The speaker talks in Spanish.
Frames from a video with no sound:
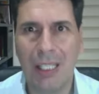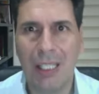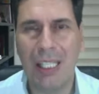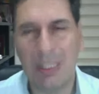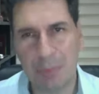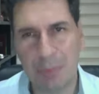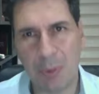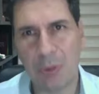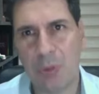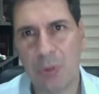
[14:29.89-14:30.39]
Y
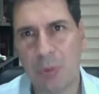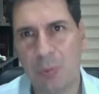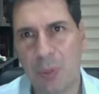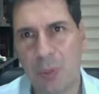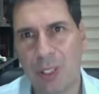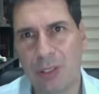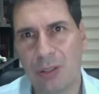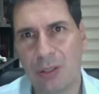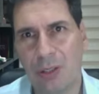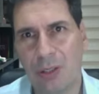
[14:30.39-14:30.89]
por
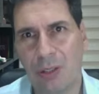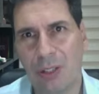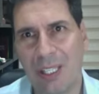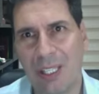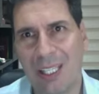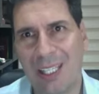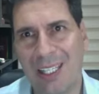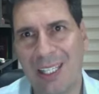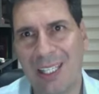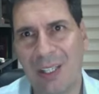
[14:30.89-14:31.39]
supuesto,
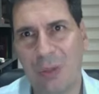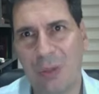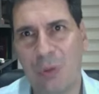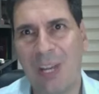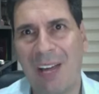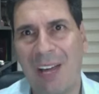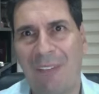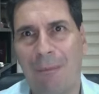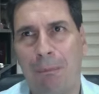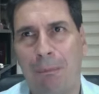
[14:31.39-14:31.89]

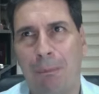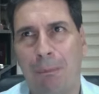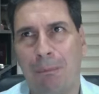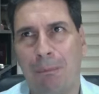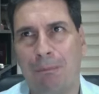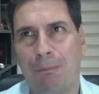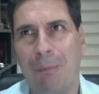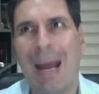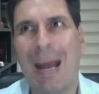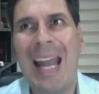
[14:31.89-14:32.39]
una
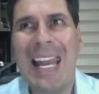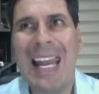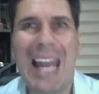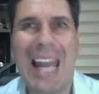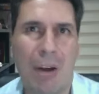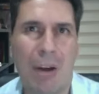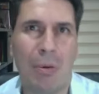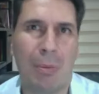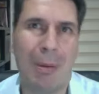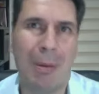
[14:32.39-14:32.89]

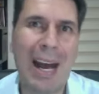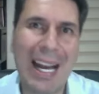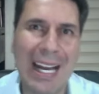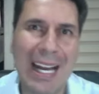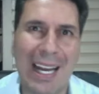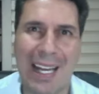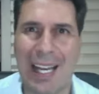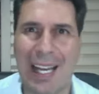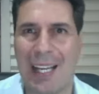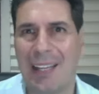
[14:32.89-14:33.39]
mala o
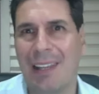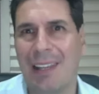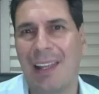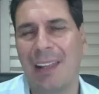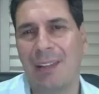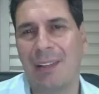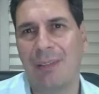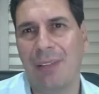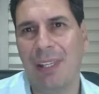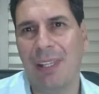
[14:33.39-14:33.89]
baja calidad
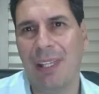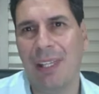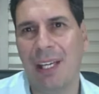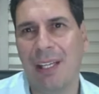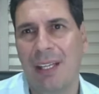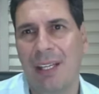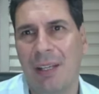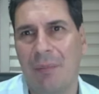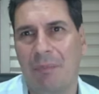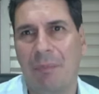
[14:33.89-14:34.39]
de
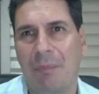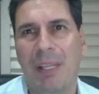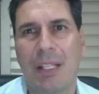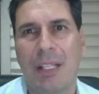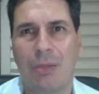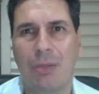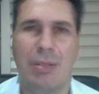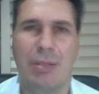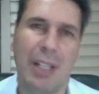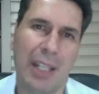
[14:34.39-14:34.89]
vida
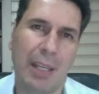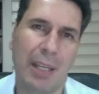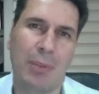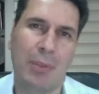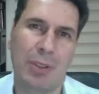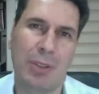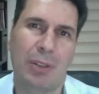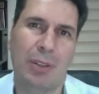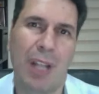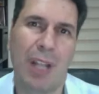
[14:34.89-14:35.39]
versus la que
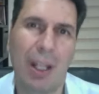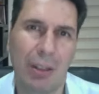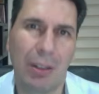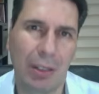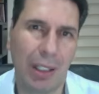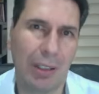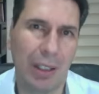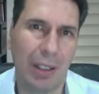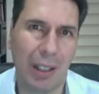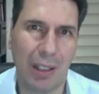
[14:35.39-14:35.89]
hemos logrado
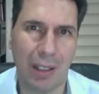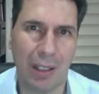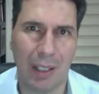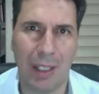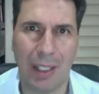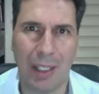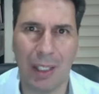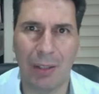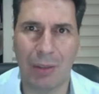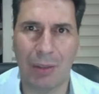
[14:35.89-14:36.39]
tener
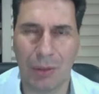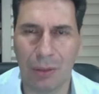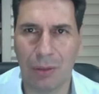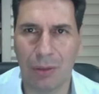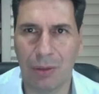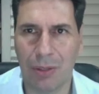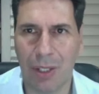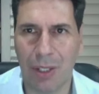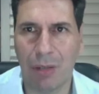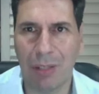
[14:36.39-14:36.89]
eh,
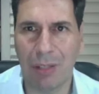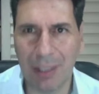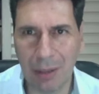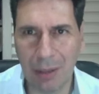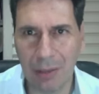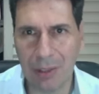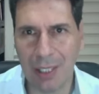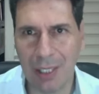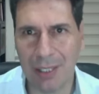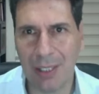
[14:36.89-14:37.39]
nosotros ahora.
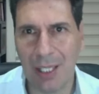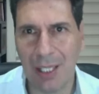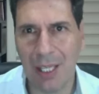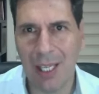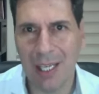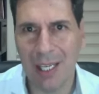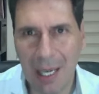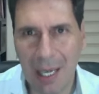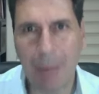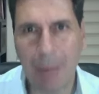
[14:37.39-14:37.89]
Entonces,
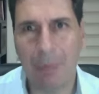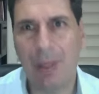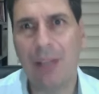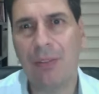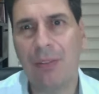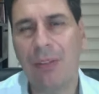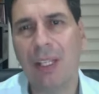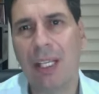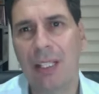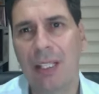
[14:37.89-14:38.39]
la
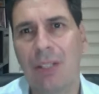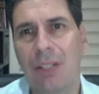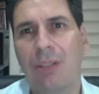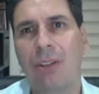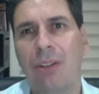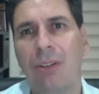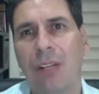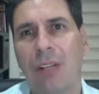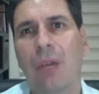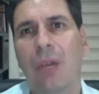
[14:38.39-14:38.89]

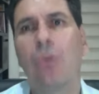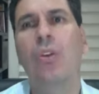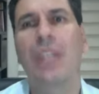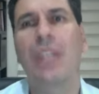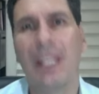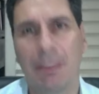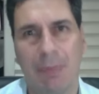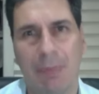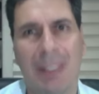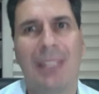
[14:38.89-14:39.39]
planificación lo que
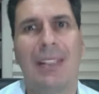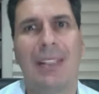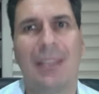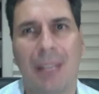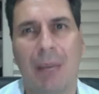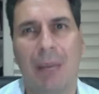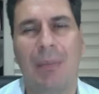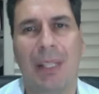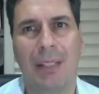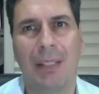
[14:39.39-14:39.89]
cuida es
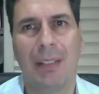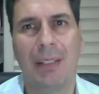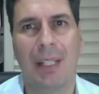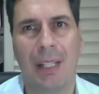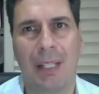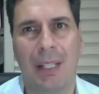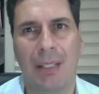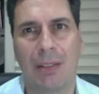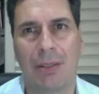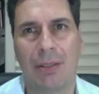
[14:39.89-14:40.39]

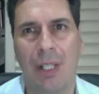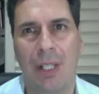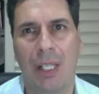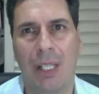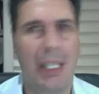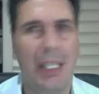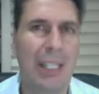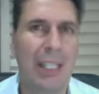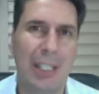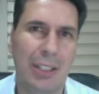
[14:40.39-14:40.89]
precisamente eso.
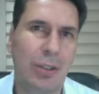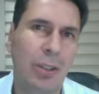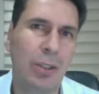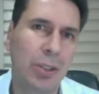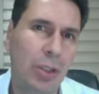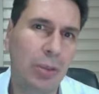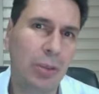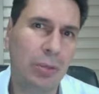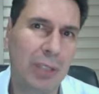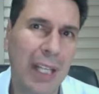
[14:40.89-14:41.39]
Y les doy
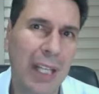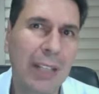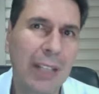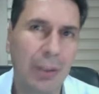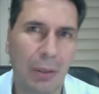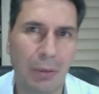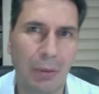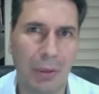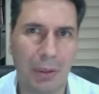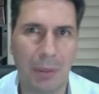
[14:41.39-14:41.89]
solo un
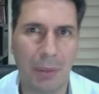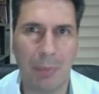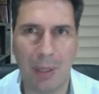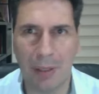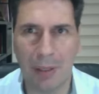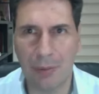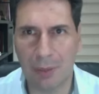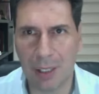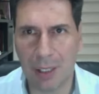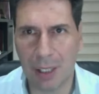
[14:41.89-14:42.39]
dato en nuestra
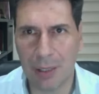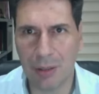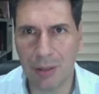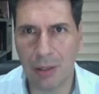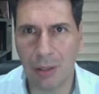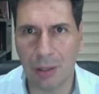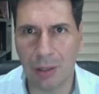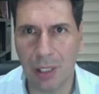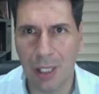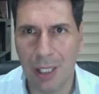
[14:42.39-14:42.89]

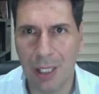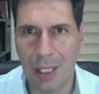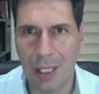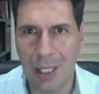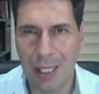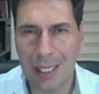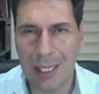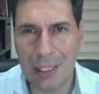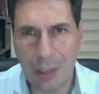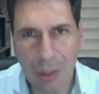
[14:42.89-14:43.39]
planificación.
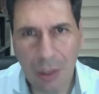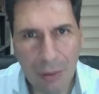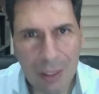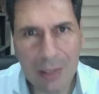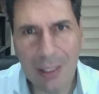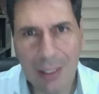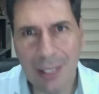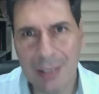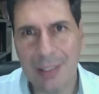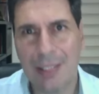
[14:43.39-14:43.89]
El
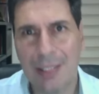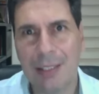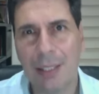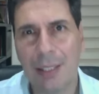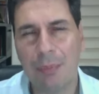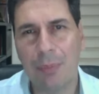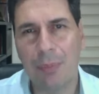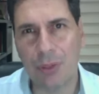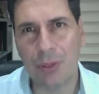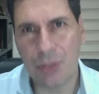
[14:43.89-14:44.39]

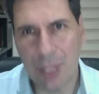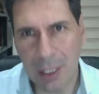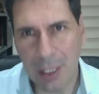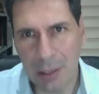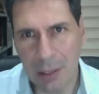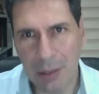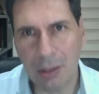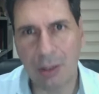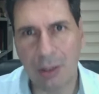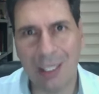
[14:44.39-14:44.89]

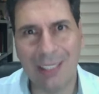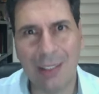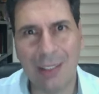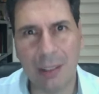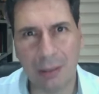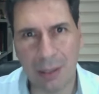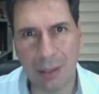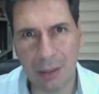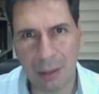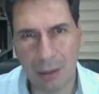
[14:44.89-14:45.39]
97% del
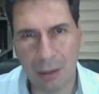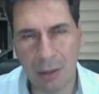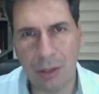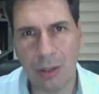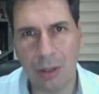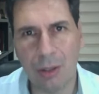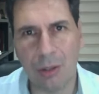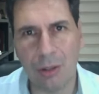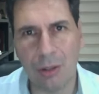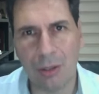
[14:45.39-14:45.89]

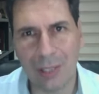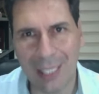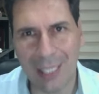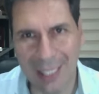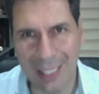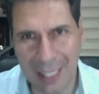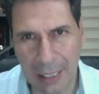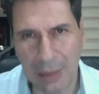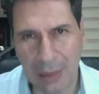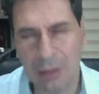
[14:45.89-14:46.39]
territorio
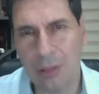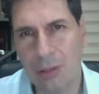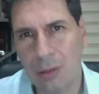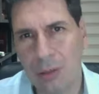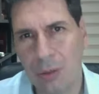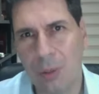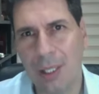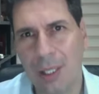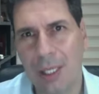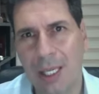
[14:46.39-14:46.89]
del Cantón
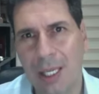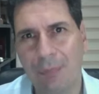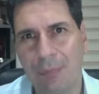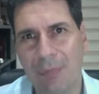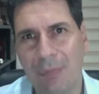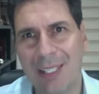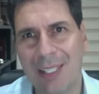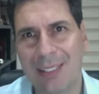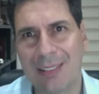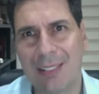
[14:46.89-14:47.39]
Cuenca
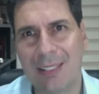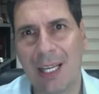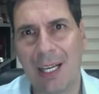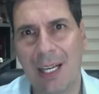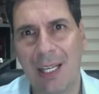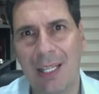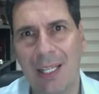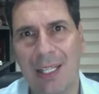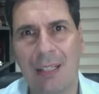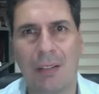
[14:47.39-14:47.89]

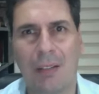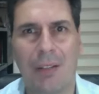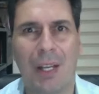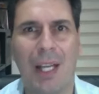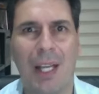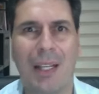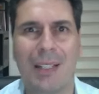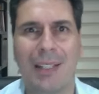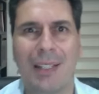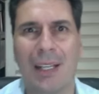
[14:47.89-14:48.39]
está entre
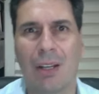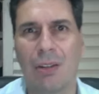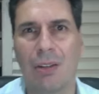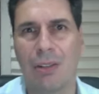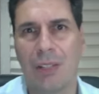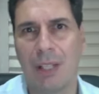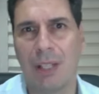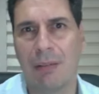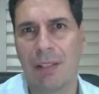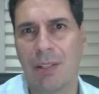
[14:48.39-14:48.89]
áreas de
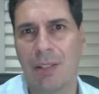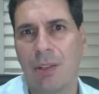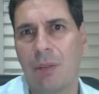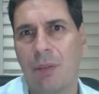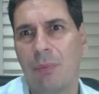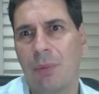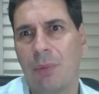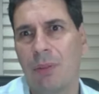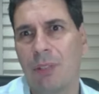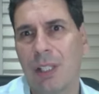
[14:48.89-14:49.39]

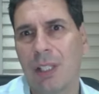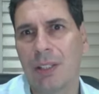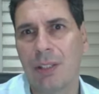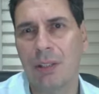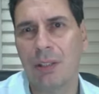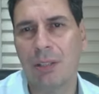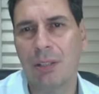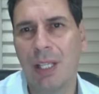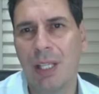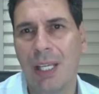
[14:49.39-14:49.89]
conservación,
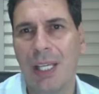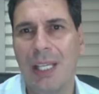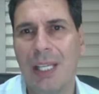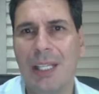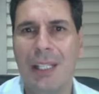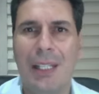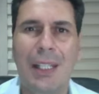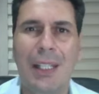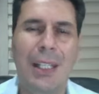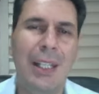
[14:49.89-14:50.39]
protección
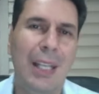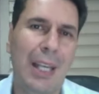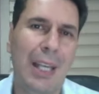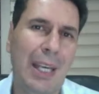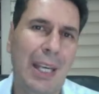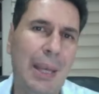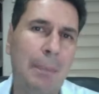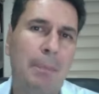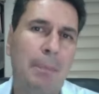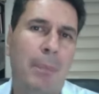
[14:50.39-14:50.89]
y
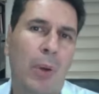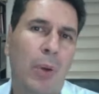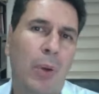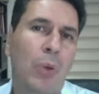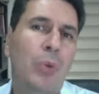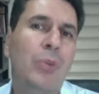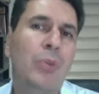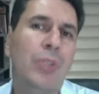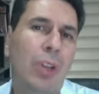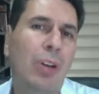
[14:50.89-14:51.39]
eh,
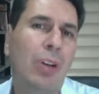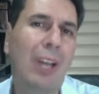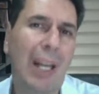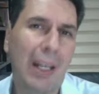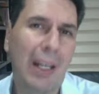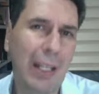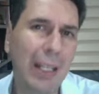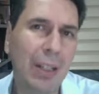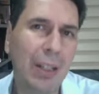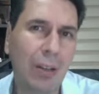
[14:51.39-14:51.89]
producción
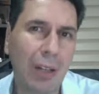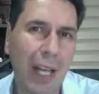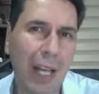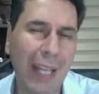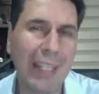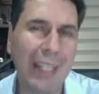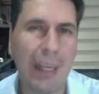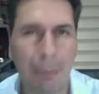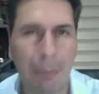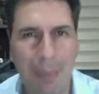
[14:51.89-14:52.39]
agrícola
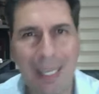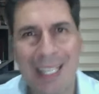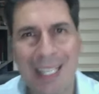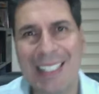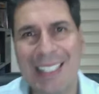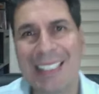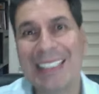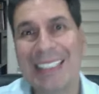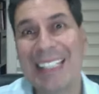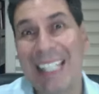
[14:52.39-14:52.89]
y apenas
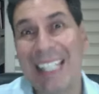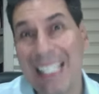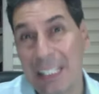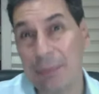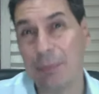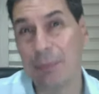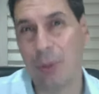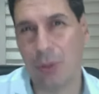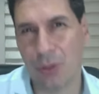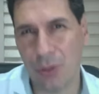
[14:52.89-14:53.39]
el
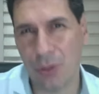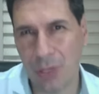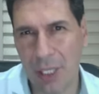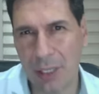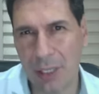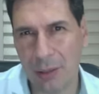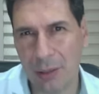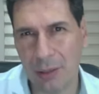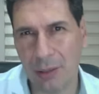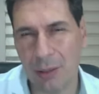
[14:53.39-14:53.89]

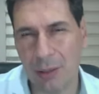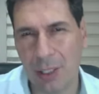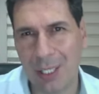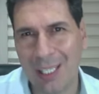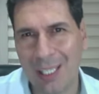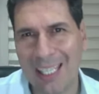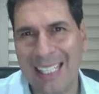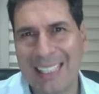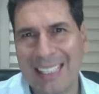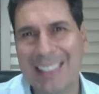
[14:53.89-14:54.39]
3%
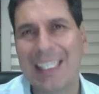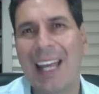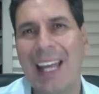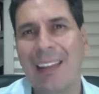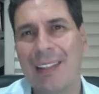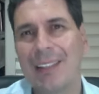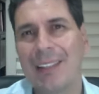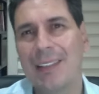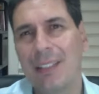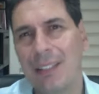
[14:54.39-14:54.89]
está
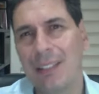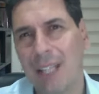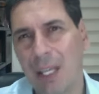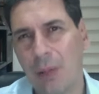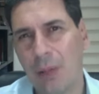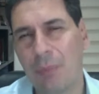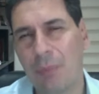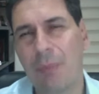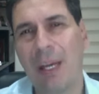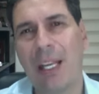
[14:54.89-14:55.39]

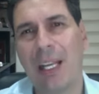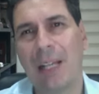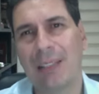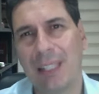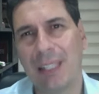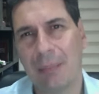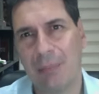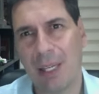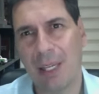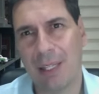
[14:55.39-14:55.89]
destinado para
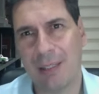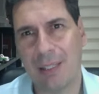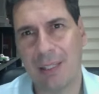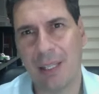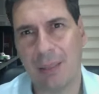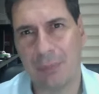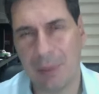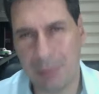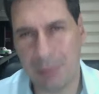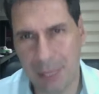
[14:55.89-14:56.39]
tema
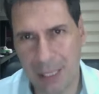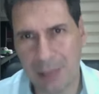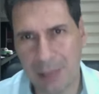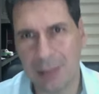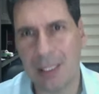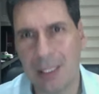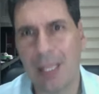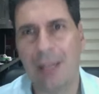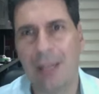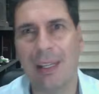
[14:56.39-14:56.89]
de
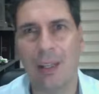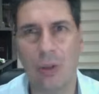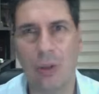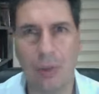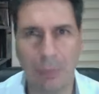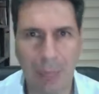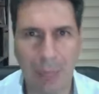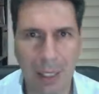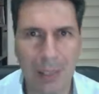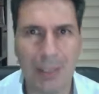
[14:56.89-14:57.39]
vivienda, de
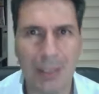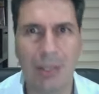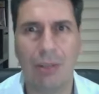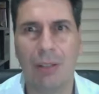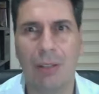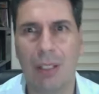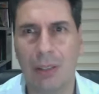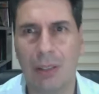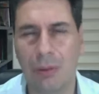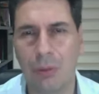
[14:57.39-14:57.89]
comercio,
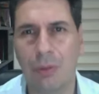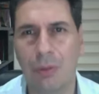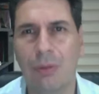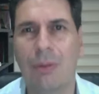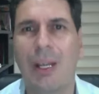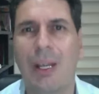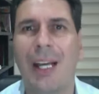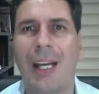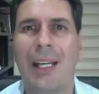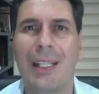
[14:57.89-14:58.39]
de
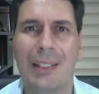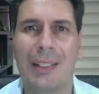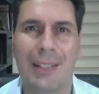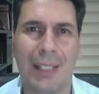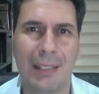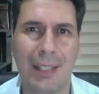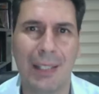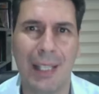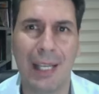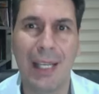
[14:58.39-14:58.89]
industria,
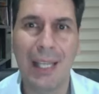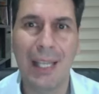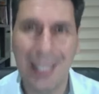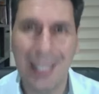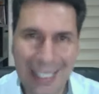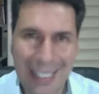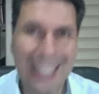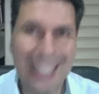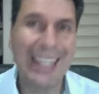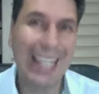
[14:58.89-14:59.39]
etcétera,
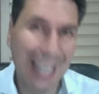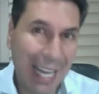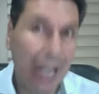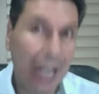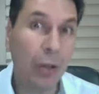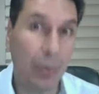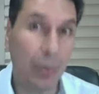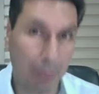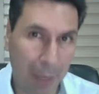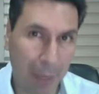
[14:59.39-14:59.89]
y de
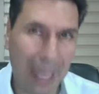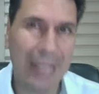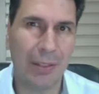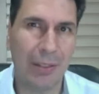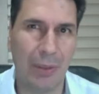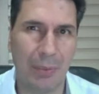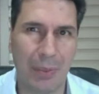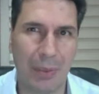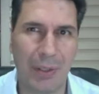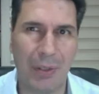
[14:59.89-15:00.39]
largo
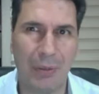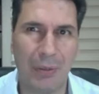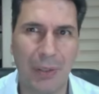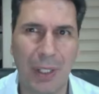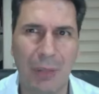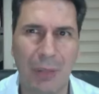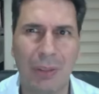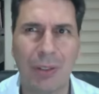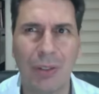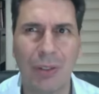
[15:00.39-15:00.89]
plazo me
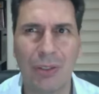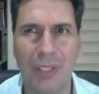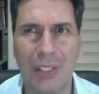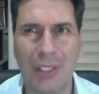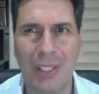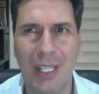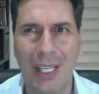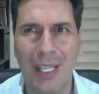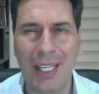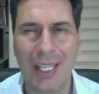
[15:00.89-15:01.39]
refiero.
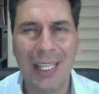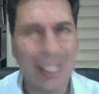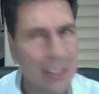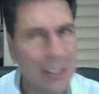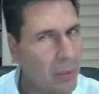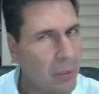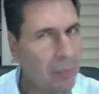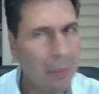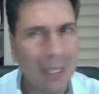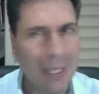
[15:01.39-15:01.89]
Entonces, son